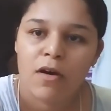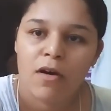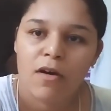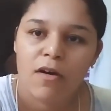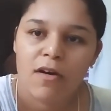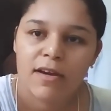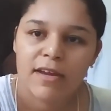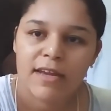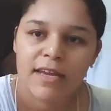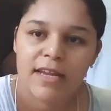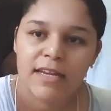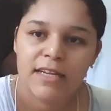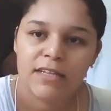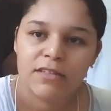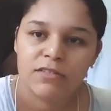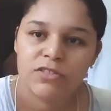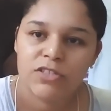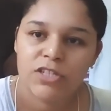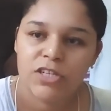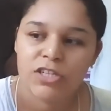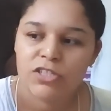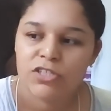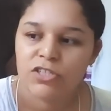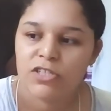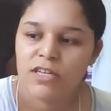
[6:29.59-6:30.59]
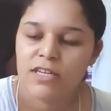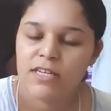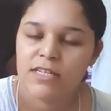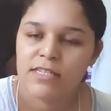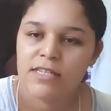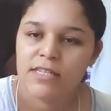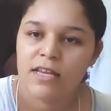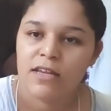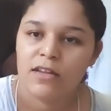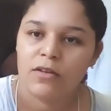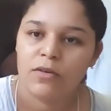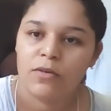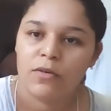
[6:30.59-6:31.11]
Olha que lindo, gente.
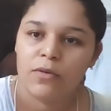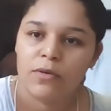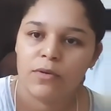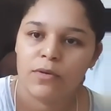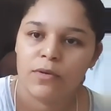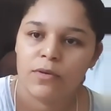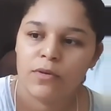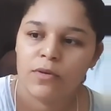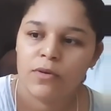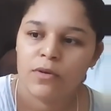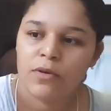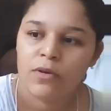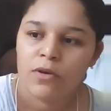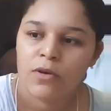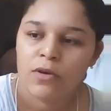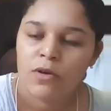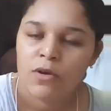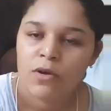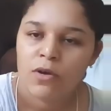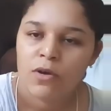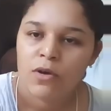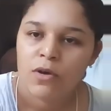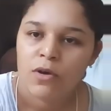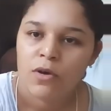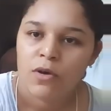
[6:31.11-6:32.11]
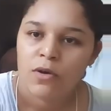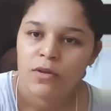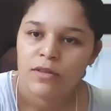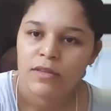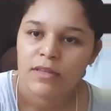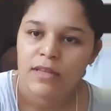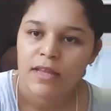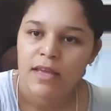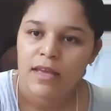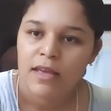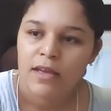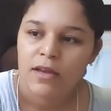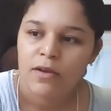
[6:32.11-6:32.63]
Esse era o,
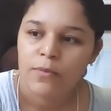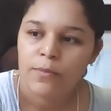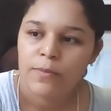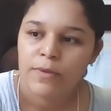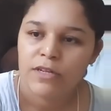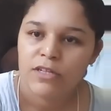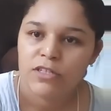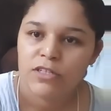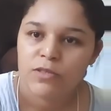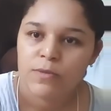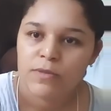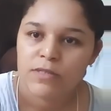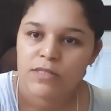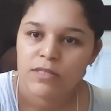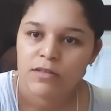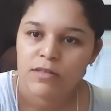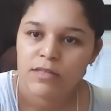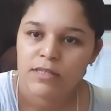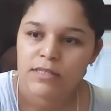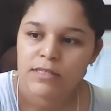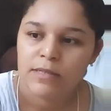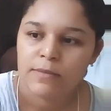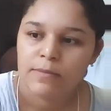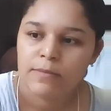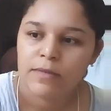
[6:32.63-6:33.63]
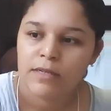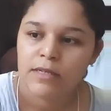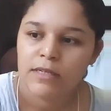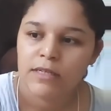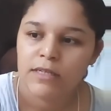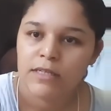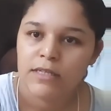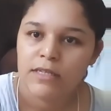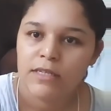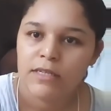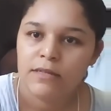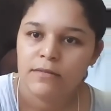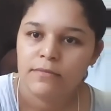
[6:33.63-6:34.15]
né, o brinde especial da
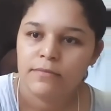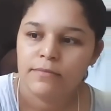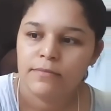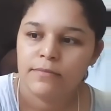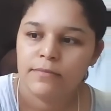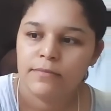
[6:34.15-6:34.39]
semana.